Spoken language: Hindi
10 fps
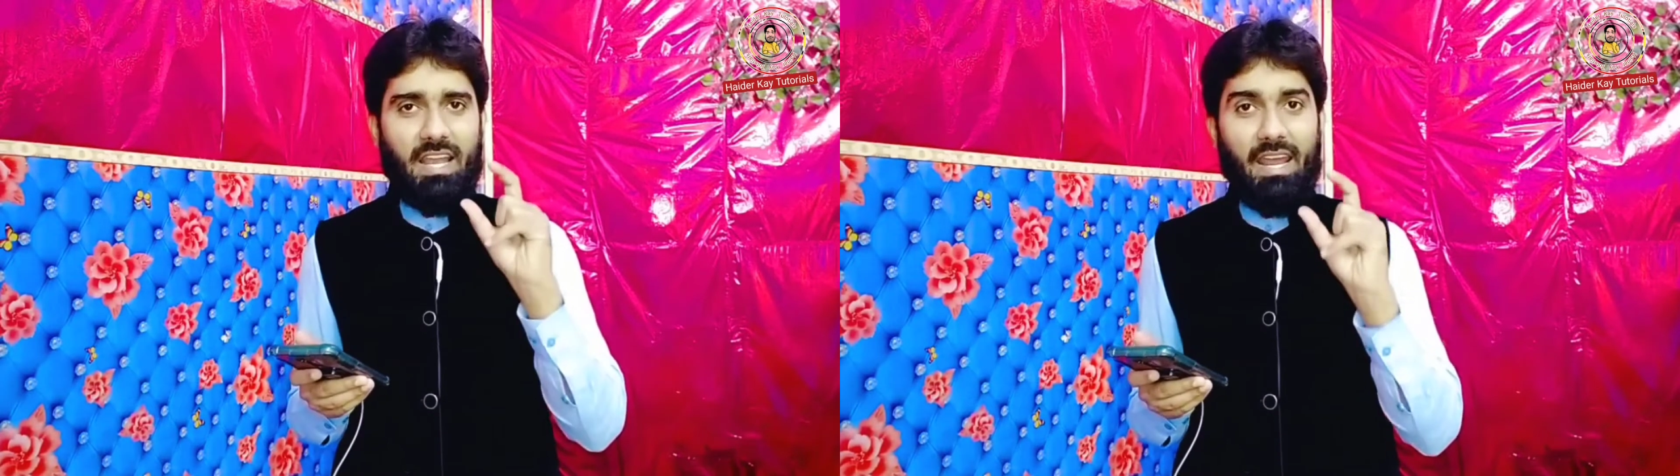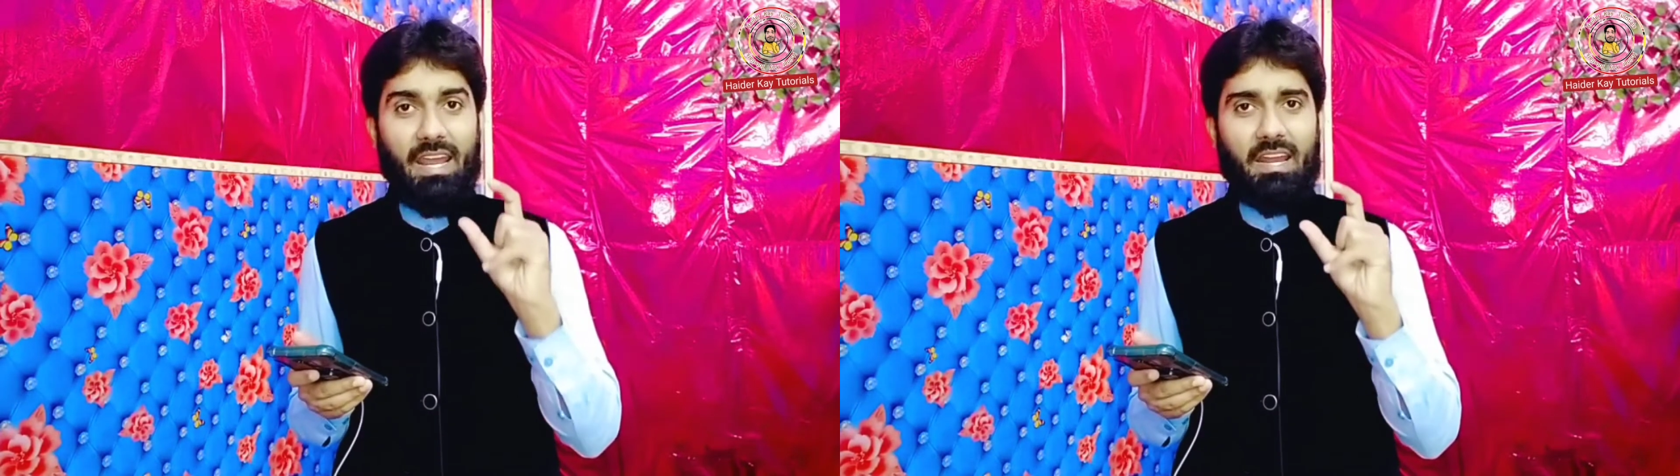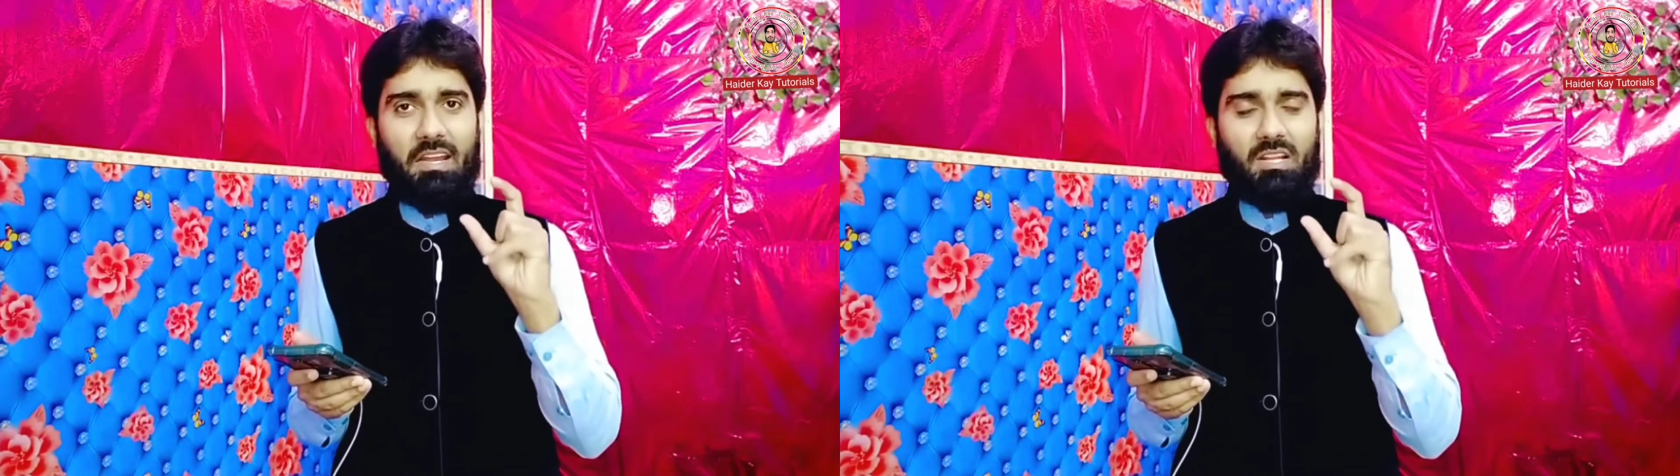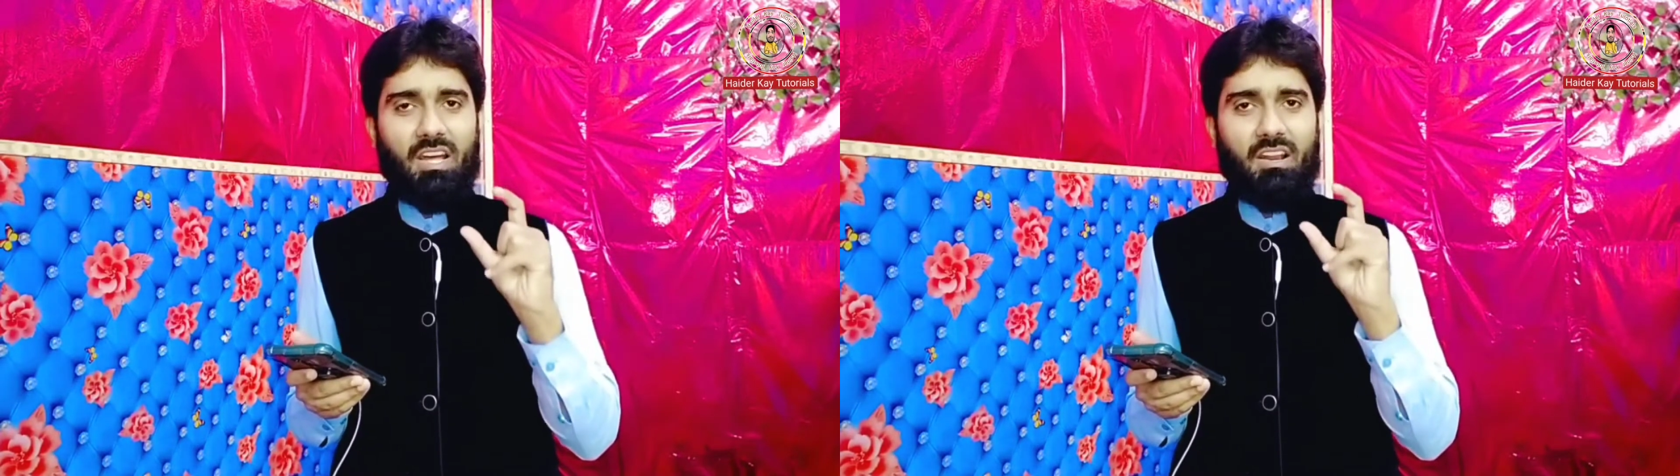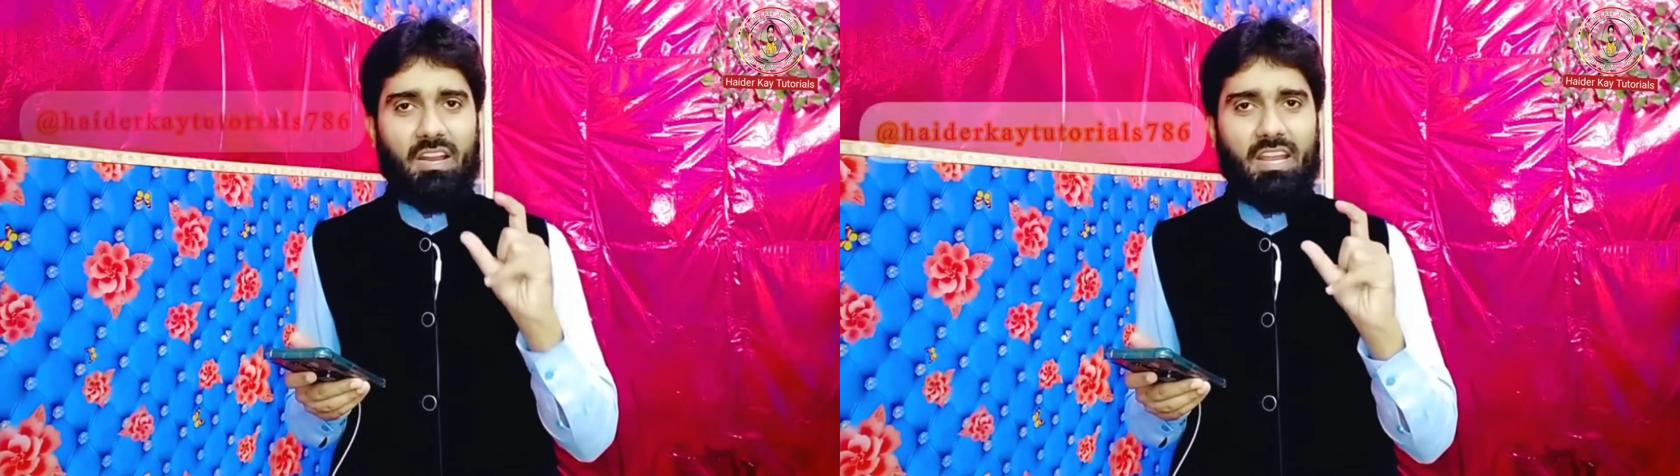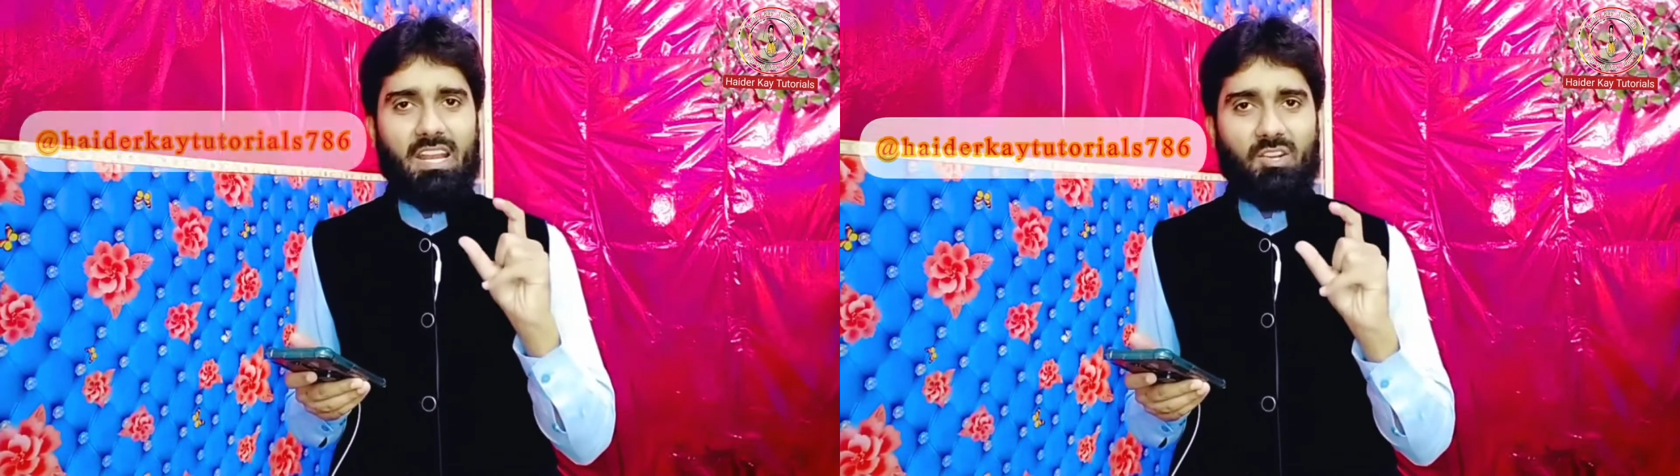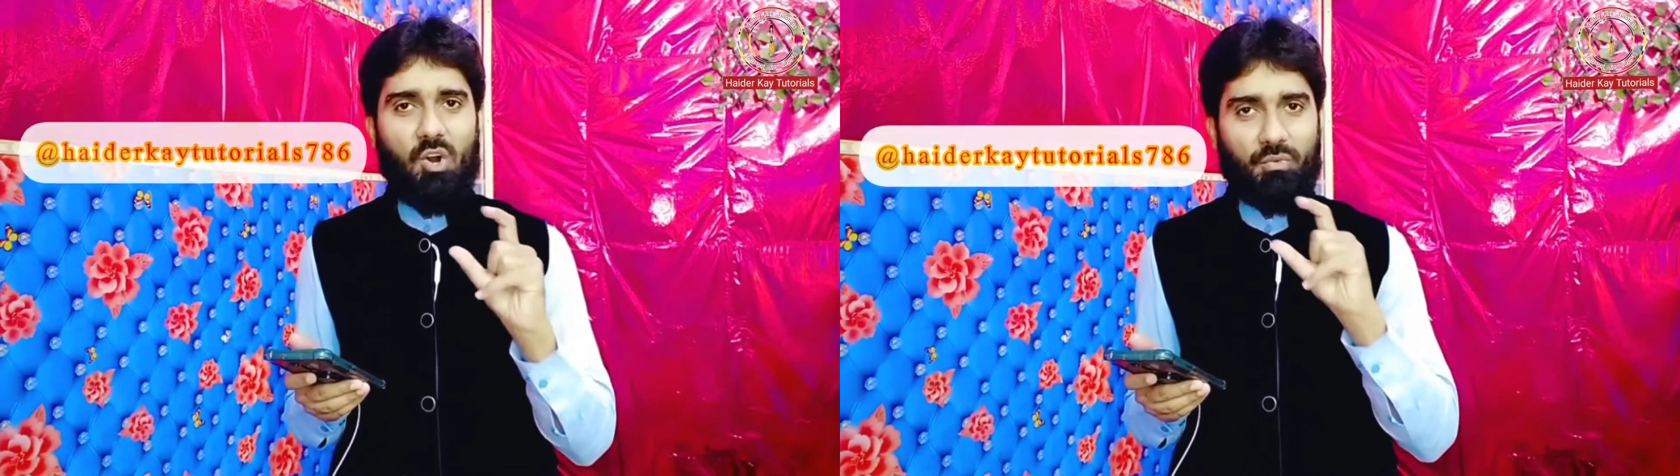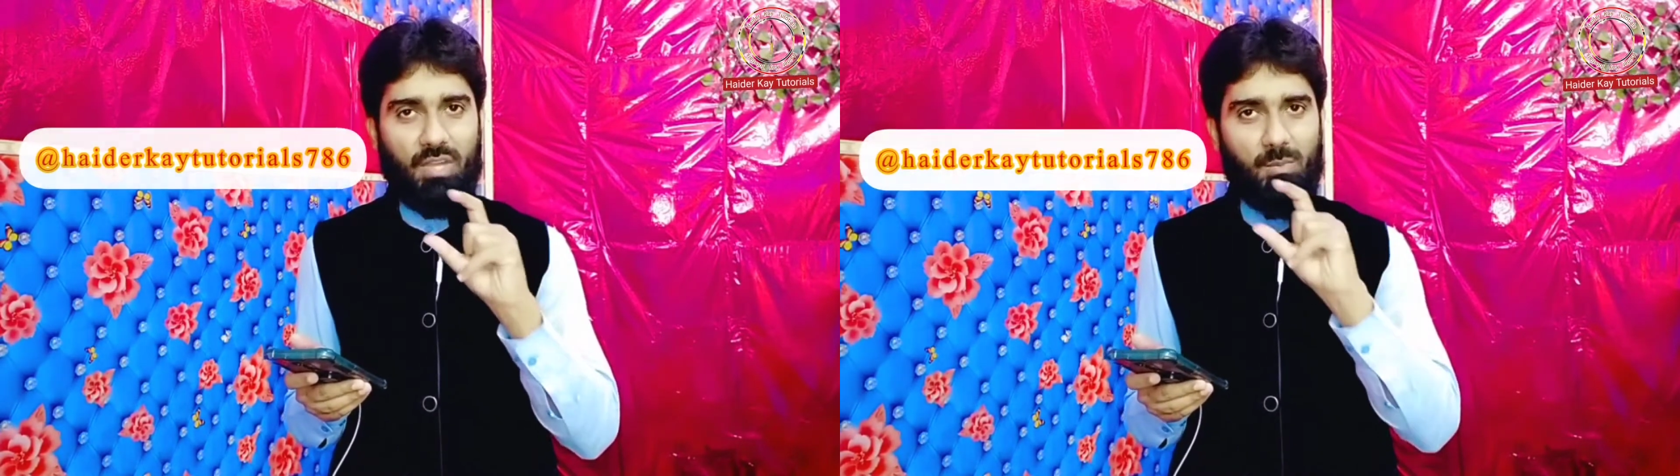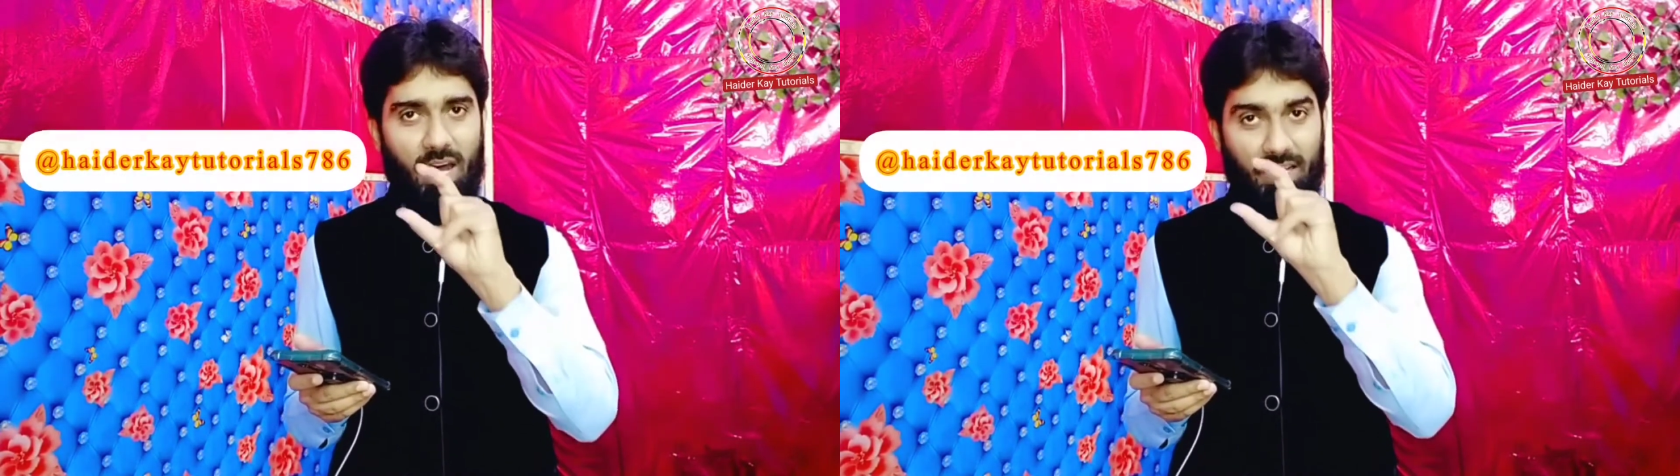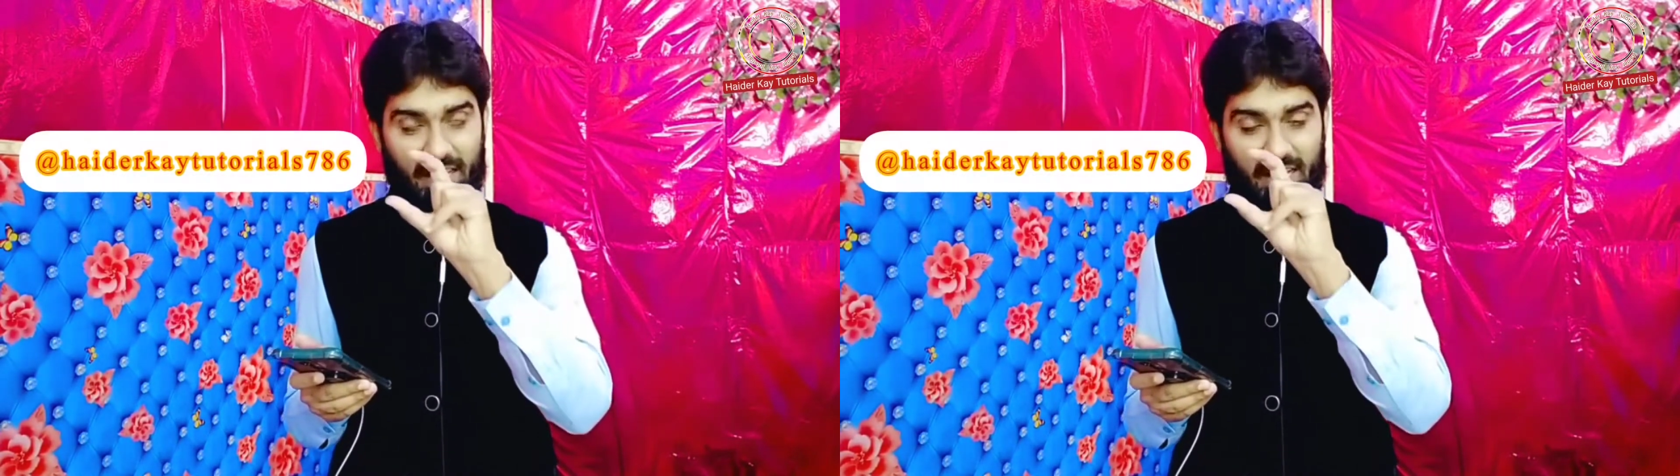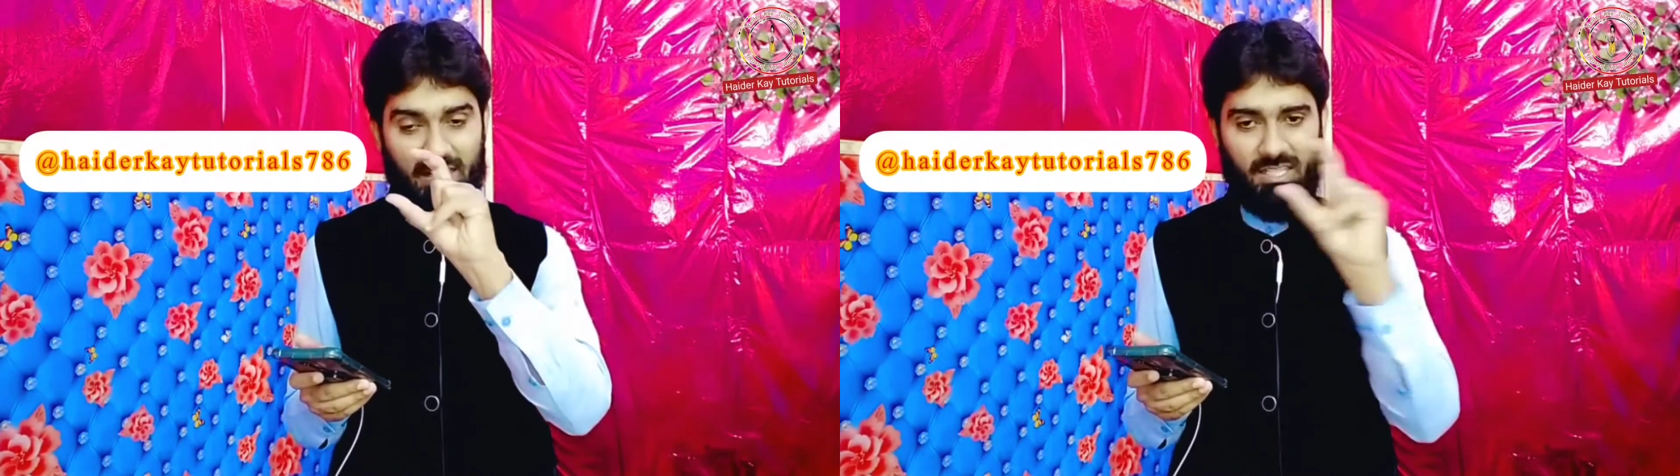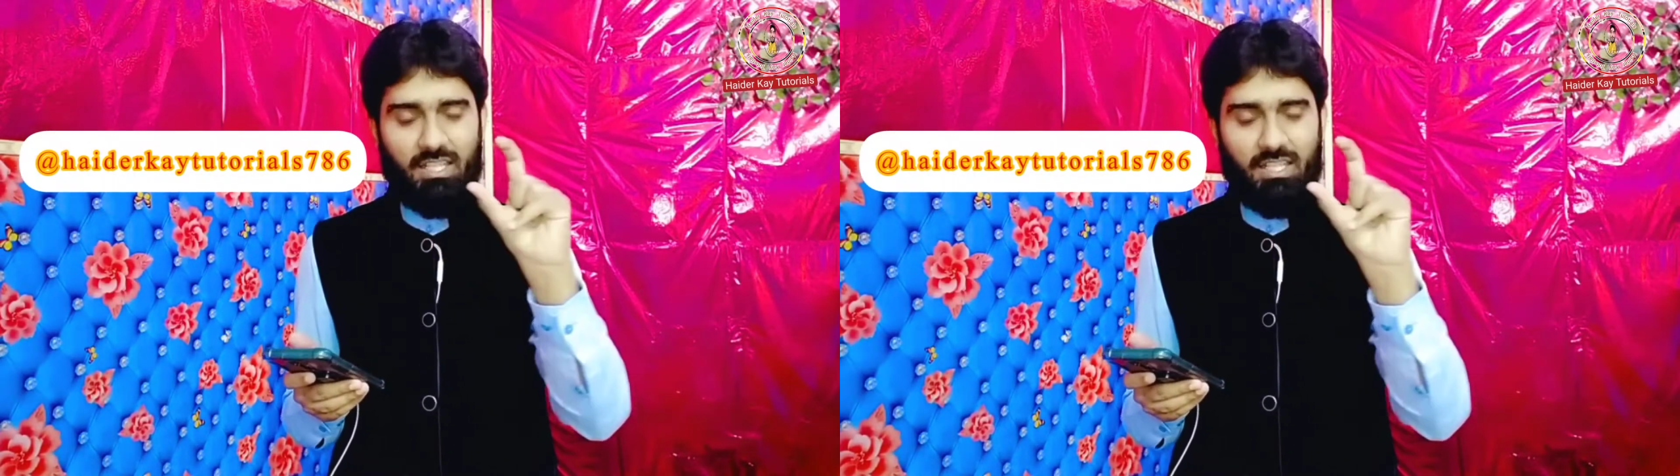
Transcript: एट द रेट ऑफ के बाद एक